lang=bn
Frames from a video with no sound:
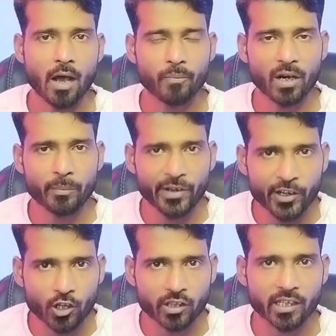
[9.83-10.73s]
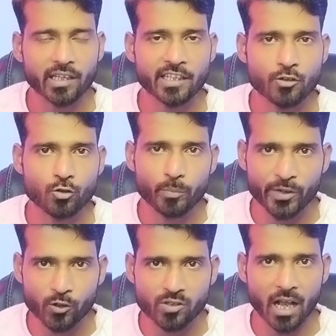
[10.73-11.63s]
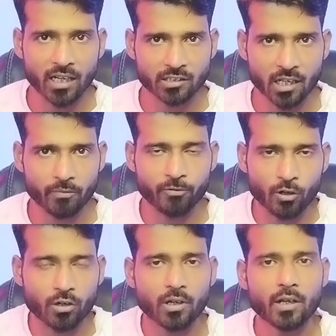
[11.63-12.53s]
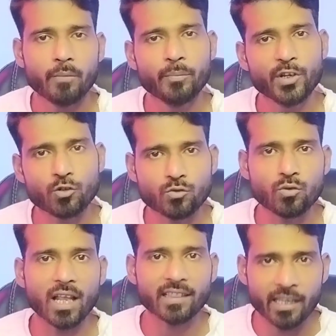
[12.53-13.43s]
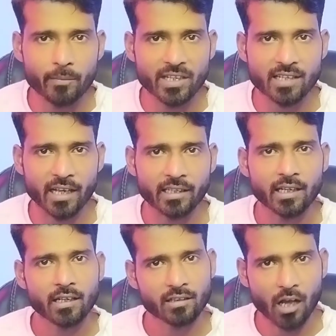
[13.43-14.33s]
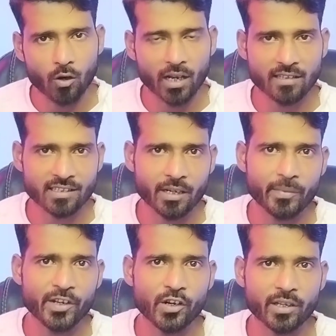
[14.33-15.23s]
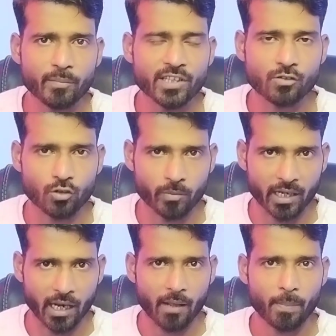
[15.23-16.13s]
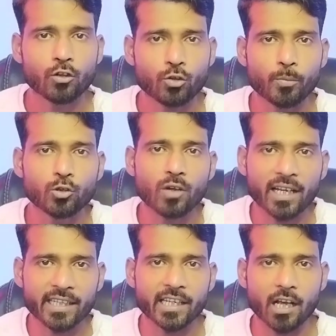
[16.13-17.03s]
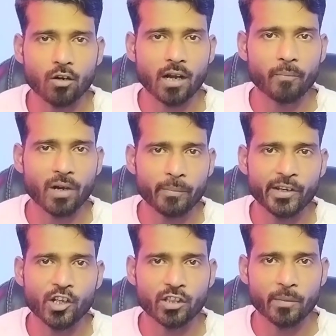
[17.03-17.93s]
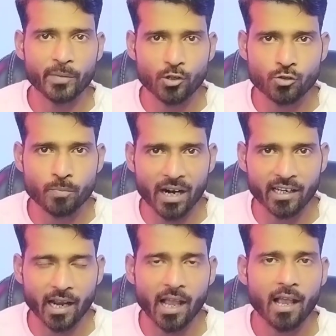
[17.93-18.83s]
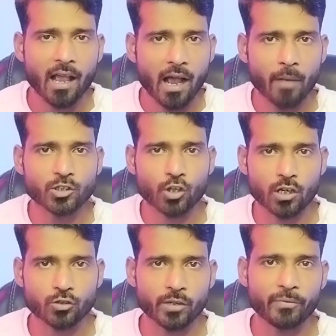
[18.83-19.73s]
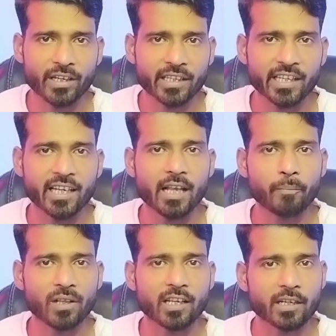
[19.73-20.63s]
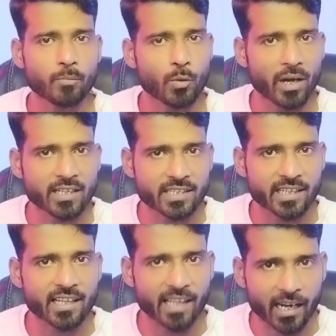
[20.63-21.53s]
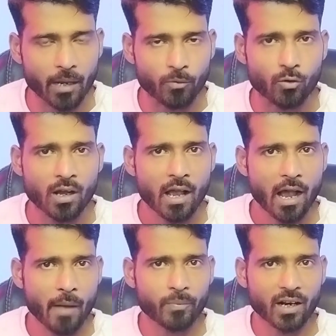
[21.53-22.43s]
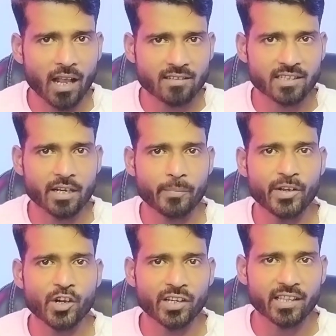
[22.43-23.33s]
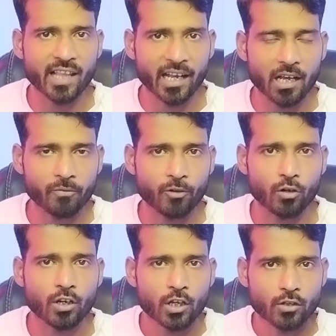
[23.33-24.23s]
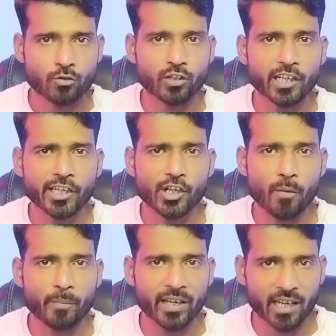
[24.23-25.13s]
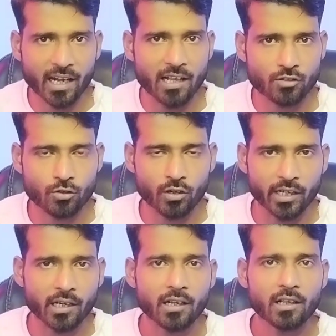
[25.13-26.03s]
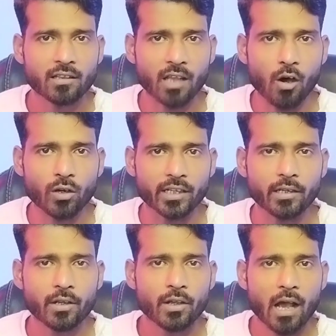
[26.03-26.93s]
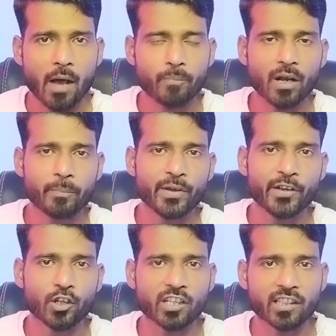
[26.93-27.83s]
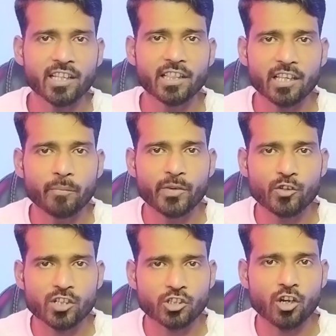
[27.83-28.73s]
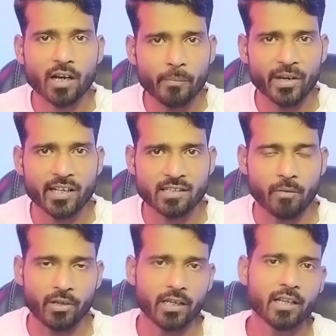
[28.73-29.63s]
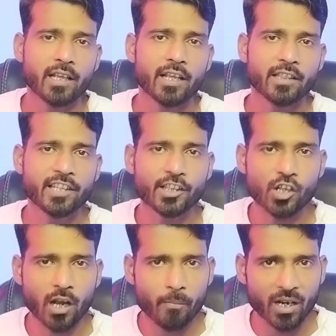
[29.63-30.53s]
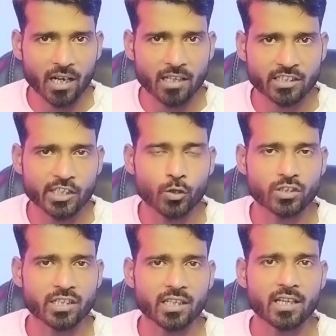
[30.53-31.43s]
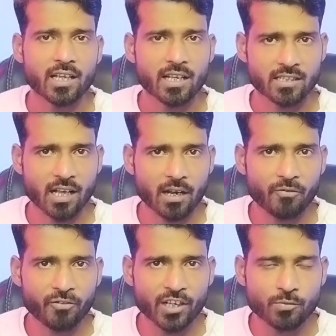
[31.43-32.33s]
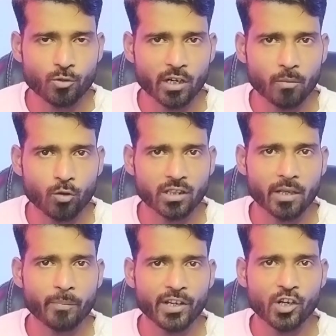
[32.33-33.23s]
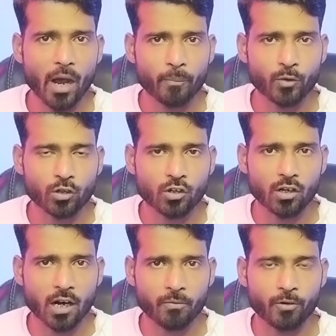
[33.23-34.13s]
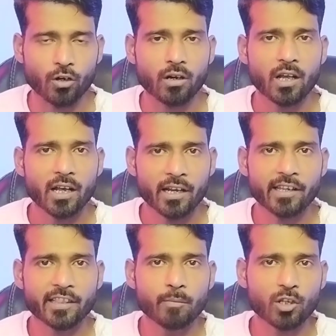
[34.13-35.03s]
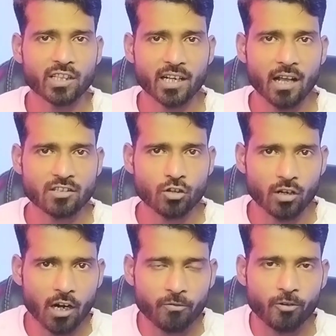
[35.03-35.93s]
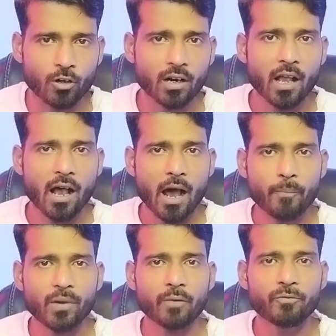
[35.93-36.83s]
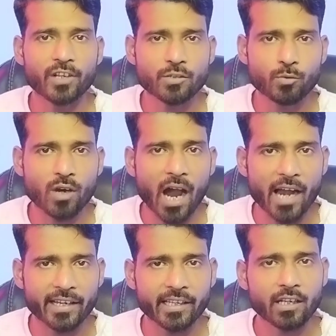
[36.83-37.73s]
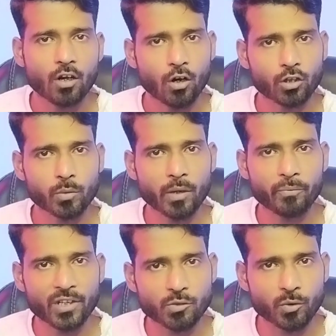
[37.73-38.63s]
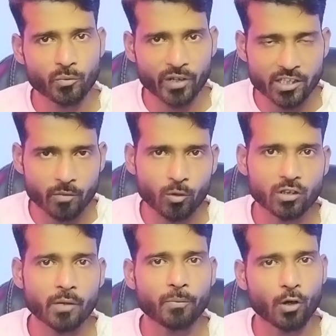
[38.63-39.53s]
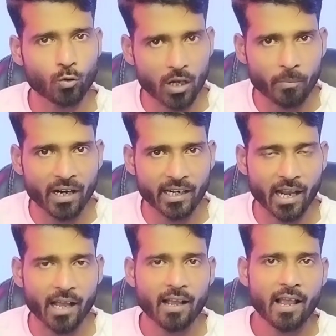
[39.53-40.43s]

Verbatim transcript: আপনার ভিডিওতে কিছু ভিউজ আসার পর ভিউজগুলো থেমে যায় তাহলে আজকের এই ভিডিওটি মিস করবেন না তো বন্ধুরা কি কারণ আপনার ভিডিওতে ভিউজ বাড়ে না আমি সরাসরি প্র্যাকটিক্যালি আপনাদেরকে মোবাইল স্ক্রিনে দেখাবো আপনারা আজকের এই ভিডিওটি দেখার পর যদি নিয়ম মেনে কাজ করেন তাহলে আপনার ভিডিওতে দিন দিন ভিউজের সংখ্যা বেড়ে যাবে দ্বিতীয় নাম্বার কাজটি হচ্ছে যারা ফেসবুকের মধ্যে ভিডিও আপলোড করার পর রীতিমতে কাজ করার পর আপনার ফেসবুক আইডি অথবা ফেসবুক ফেজের মধ্যে ফলোয়ার বাড়ে না